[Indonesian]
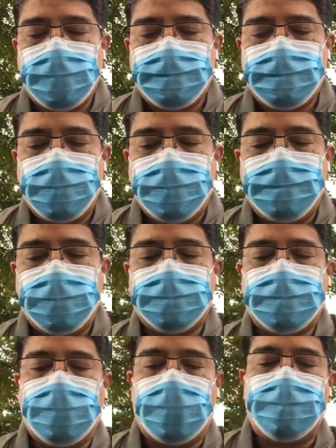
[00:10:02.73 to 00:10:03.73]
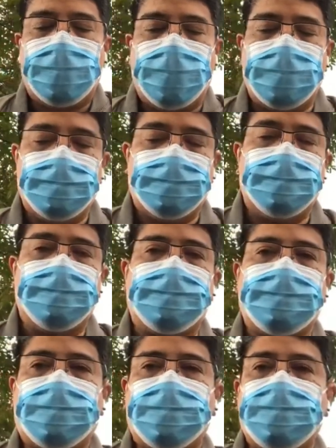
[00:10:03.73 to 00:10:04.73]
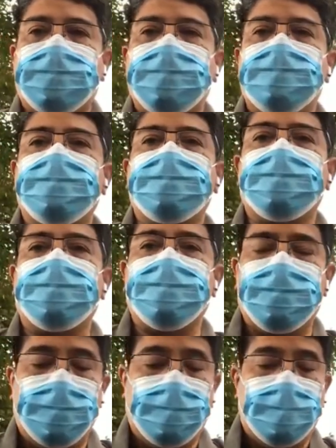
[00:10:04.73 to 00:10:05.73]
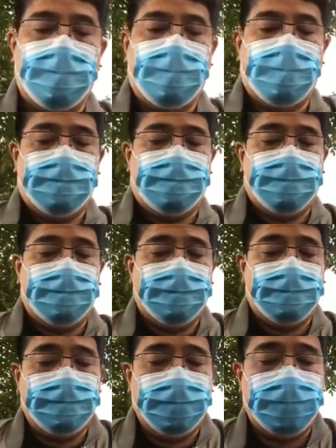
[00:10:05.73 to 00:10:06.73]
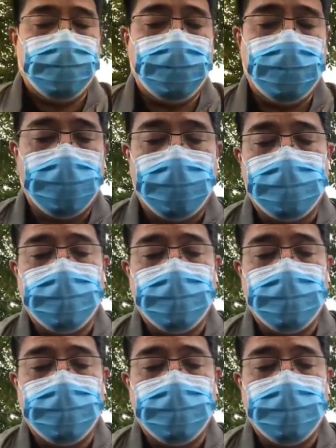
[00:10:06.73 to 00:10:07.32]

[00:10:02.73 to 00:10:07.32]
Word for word: kelaparan itu di seluruh bumi. Haleluya.